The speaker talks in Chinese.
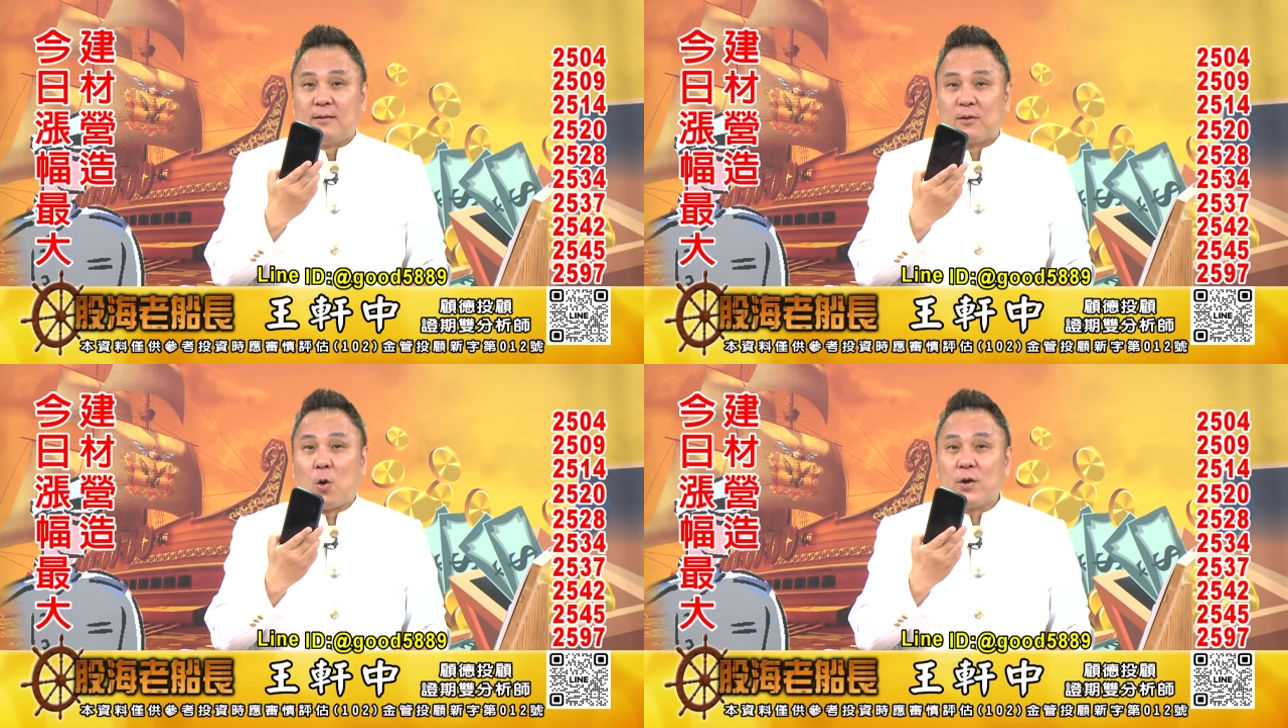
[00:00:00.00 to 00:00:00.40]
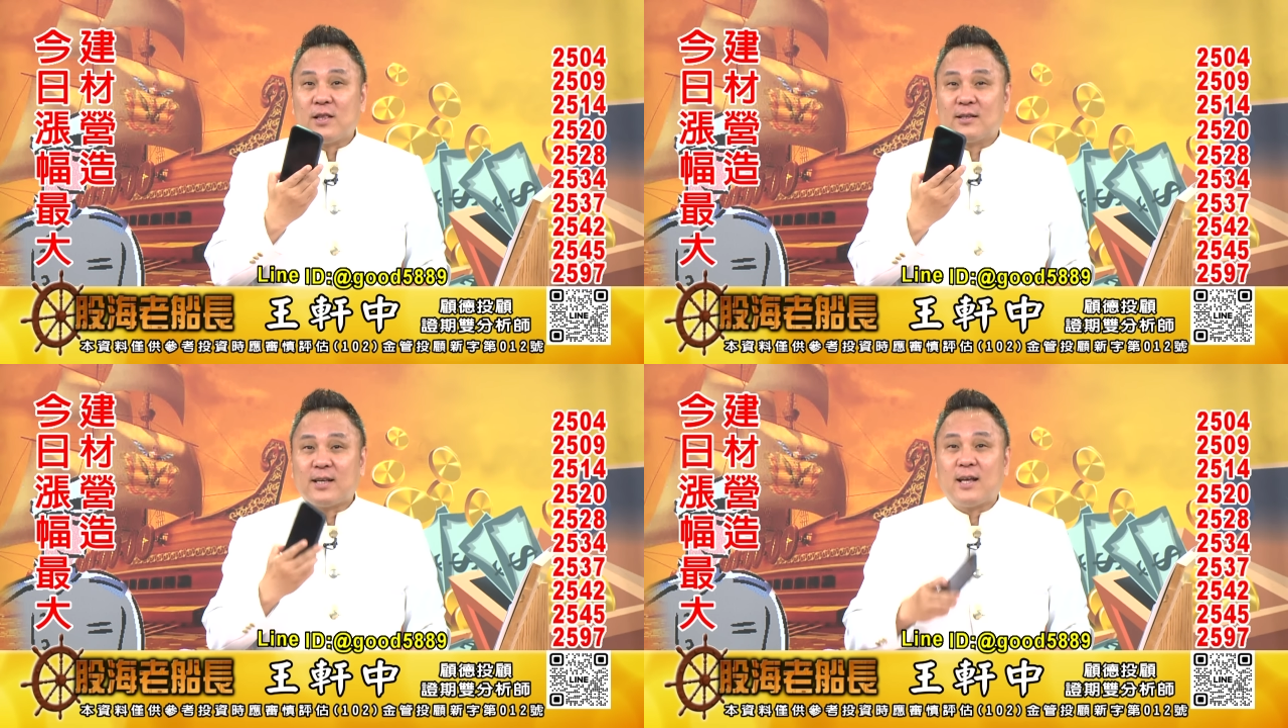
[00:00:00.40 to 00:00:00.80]
抖
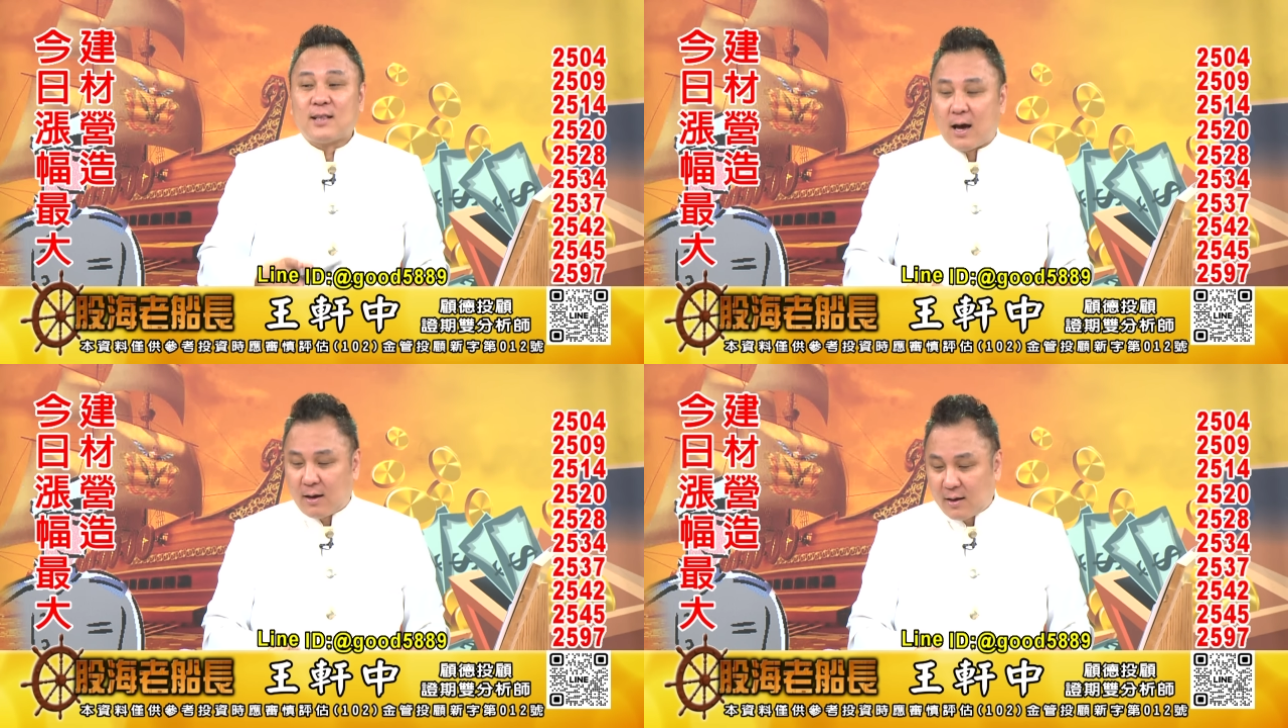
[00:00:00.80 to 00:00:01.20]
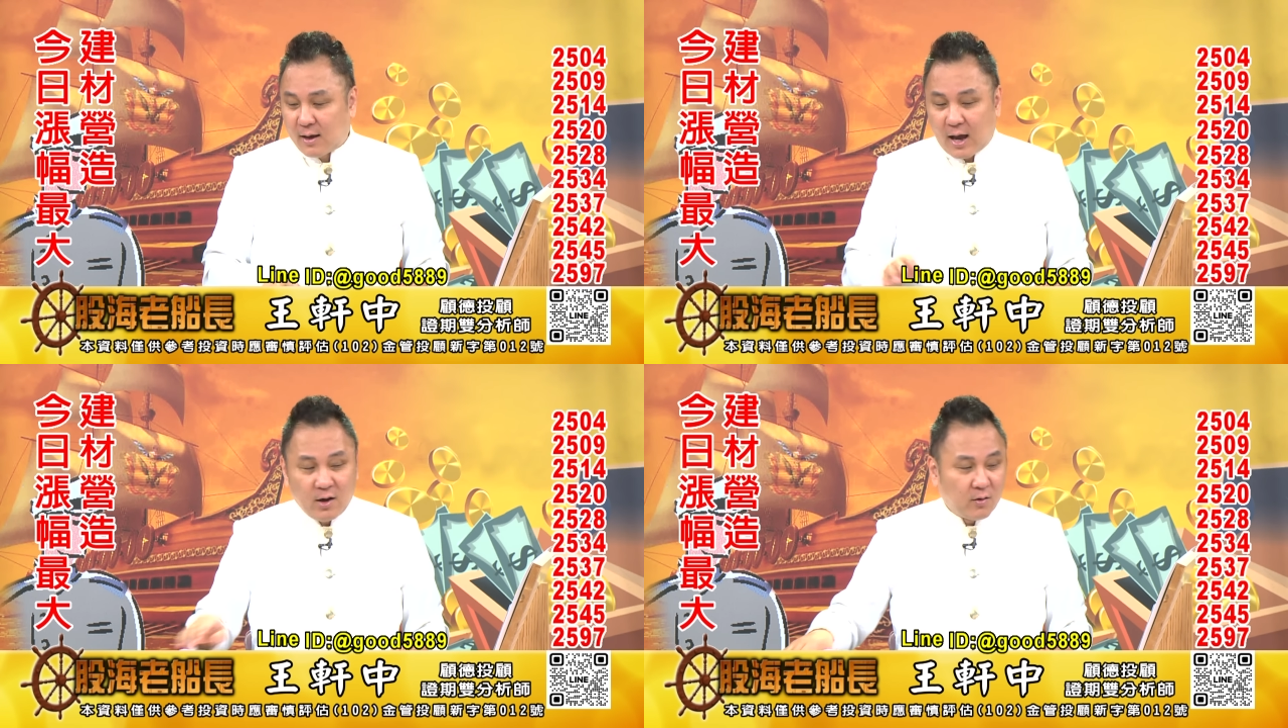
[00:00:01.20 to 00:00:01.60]
音的这一档，
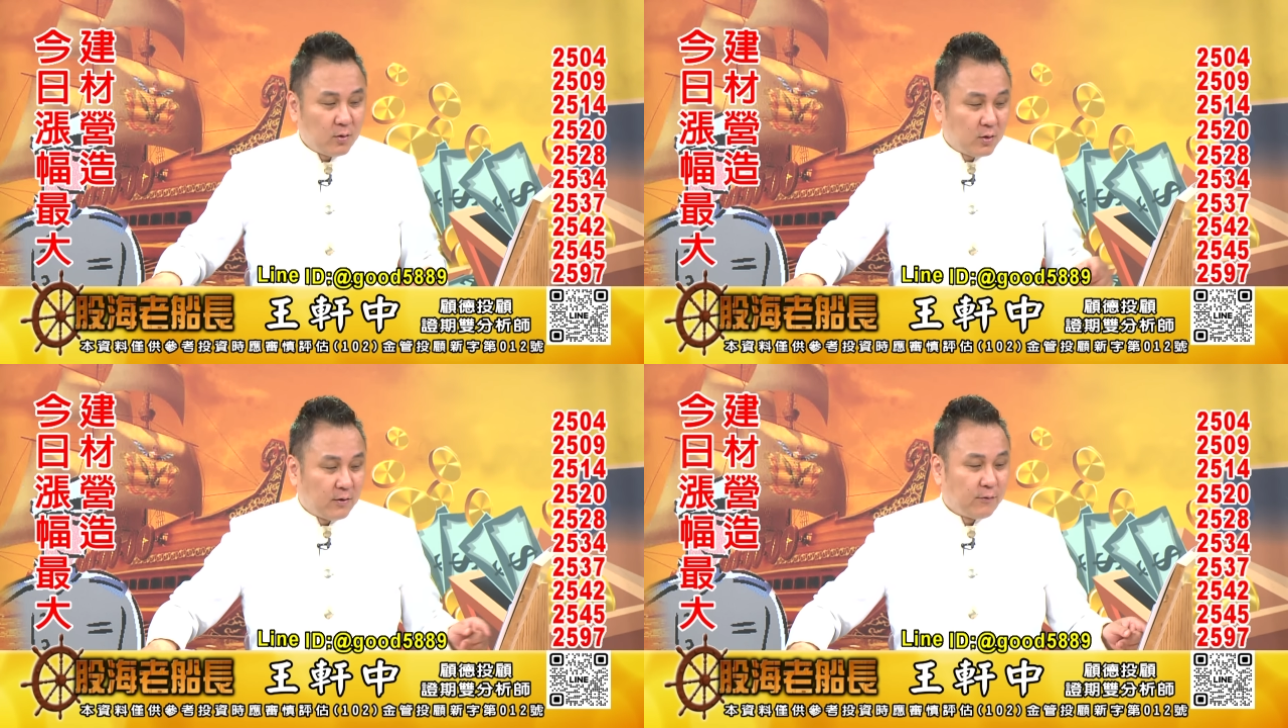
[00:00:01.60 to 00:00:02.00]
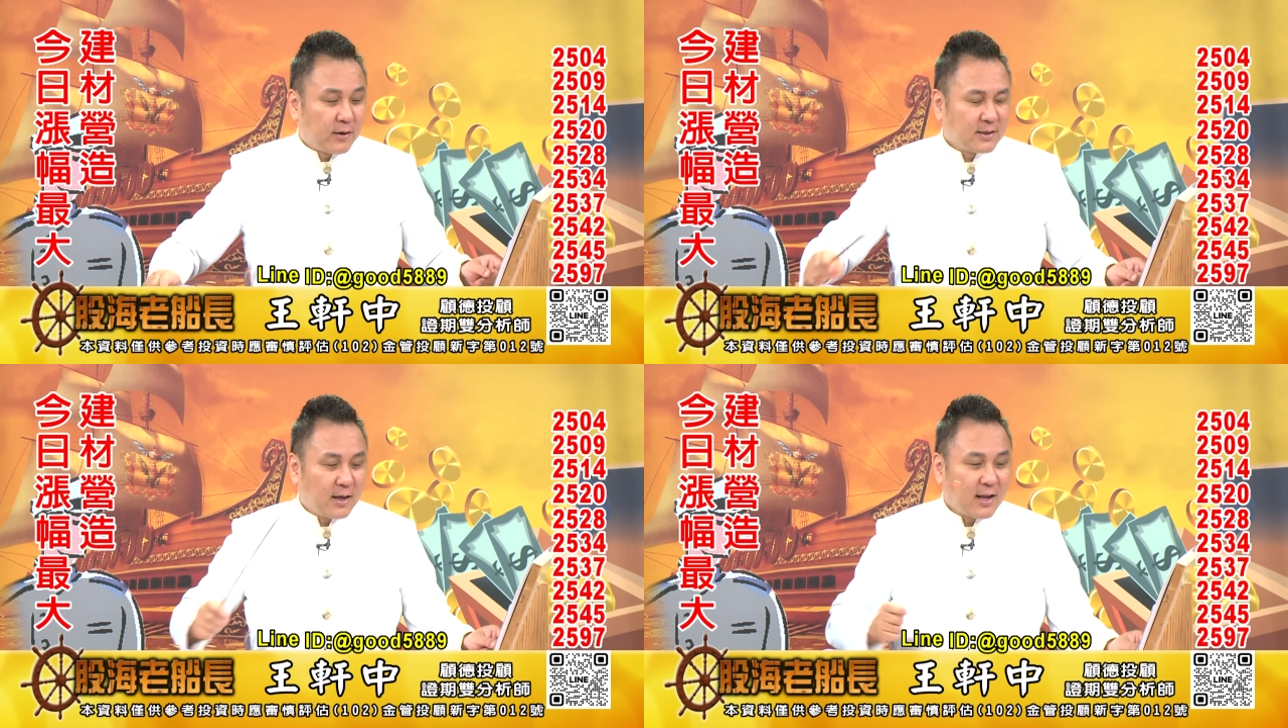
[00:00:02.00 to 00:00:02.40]
还有
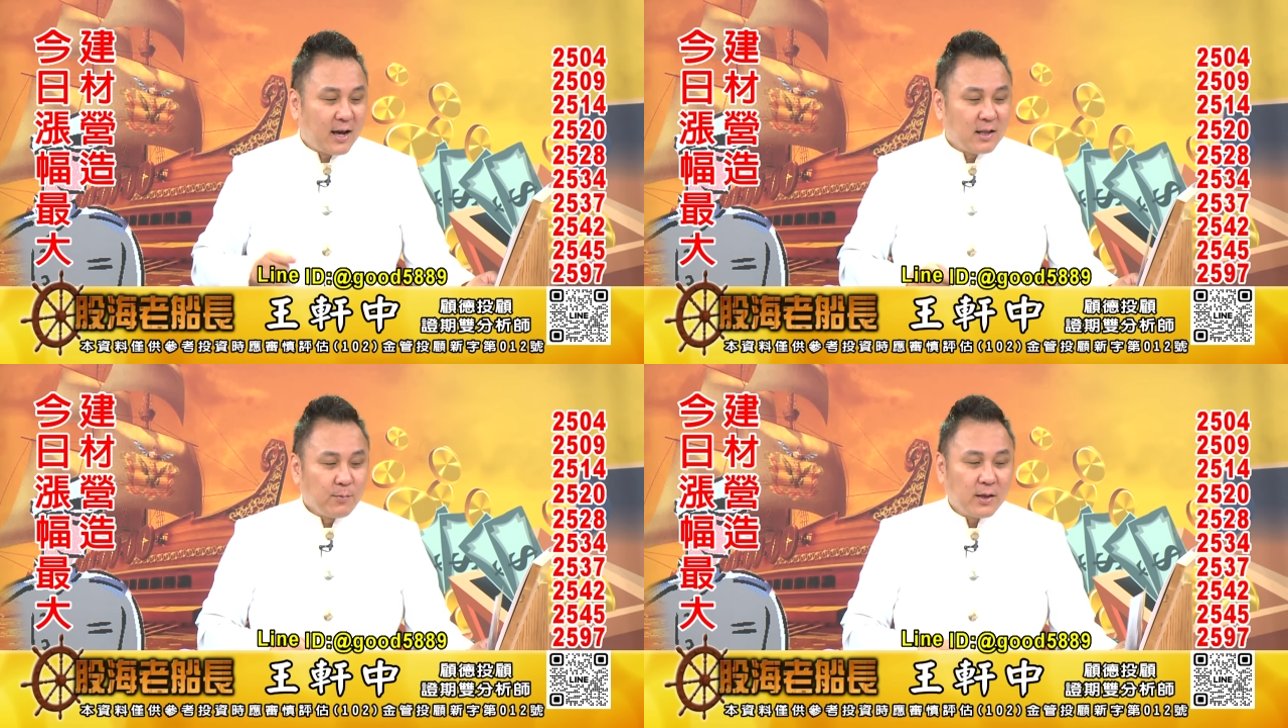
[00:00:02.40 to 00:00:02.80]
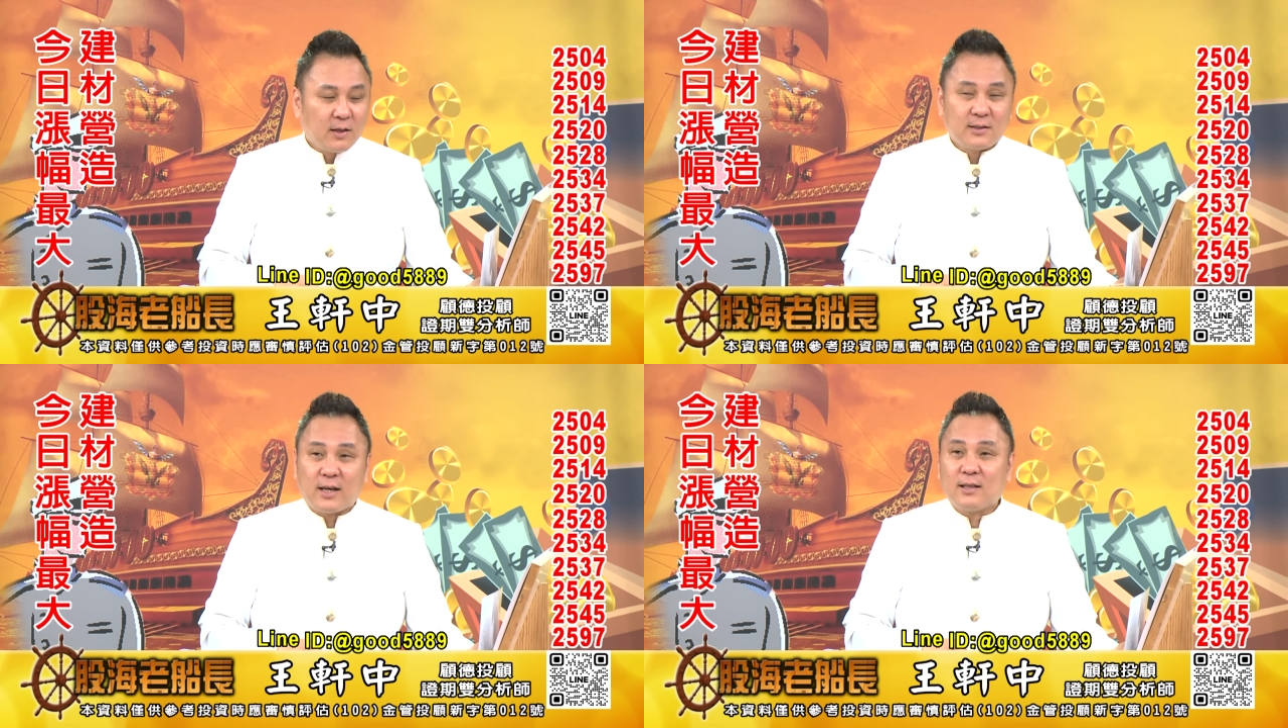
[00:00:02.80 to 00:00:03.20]
放在奈里面
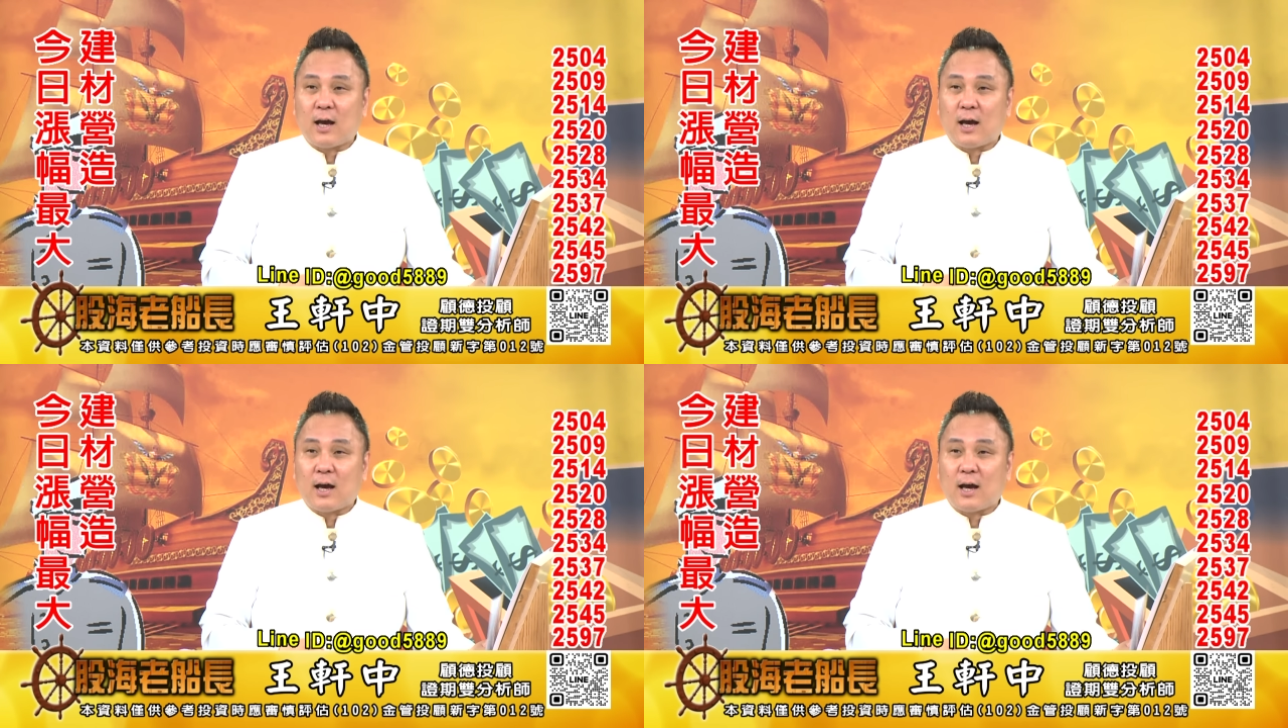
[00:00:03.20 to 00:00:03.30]
的这一